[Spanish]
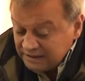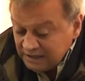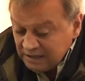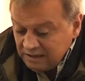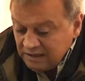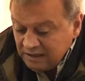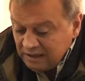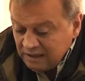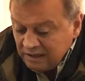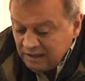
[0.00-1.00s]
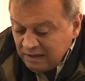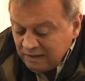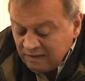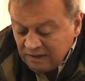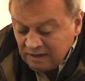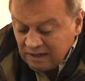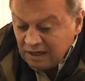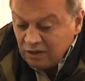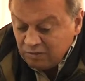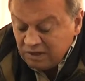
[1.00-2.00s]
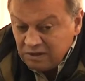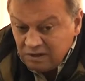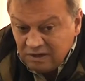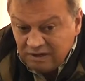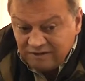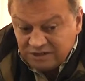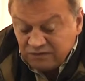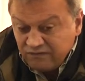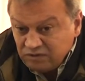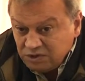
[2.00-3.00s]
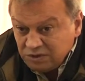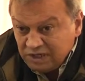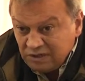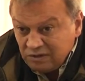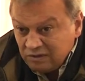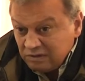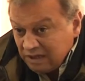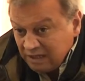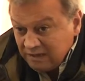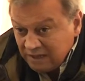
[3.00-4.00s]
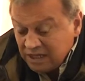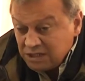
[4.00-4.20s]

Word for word: este, eh, los medios de elevación funcionando, de, de